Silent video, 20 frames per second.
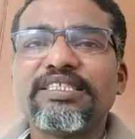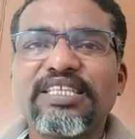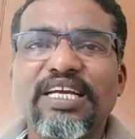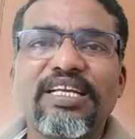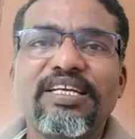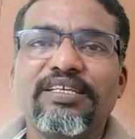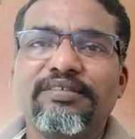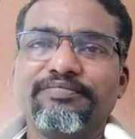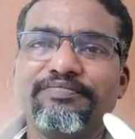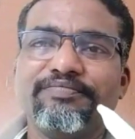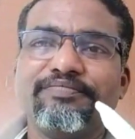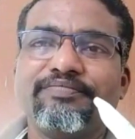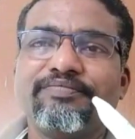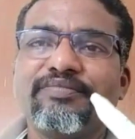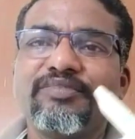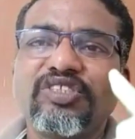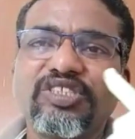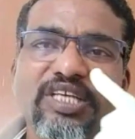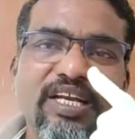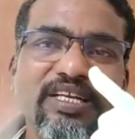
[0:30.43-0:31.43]
சளி
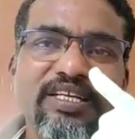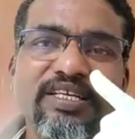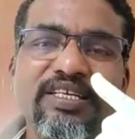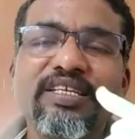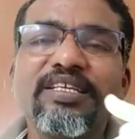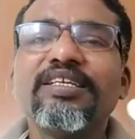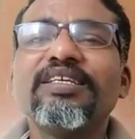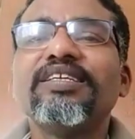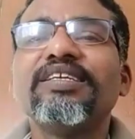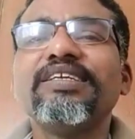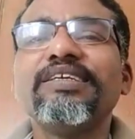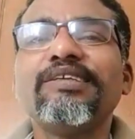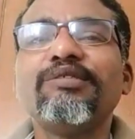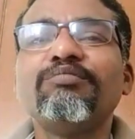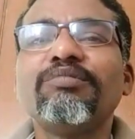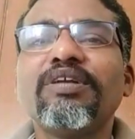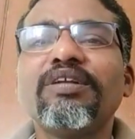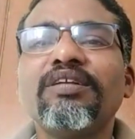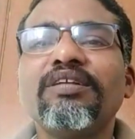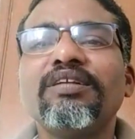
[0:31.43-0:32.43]
சளி
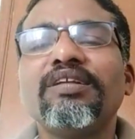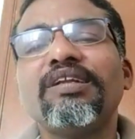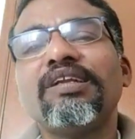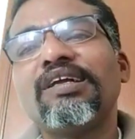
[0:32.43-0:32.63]
இருமல்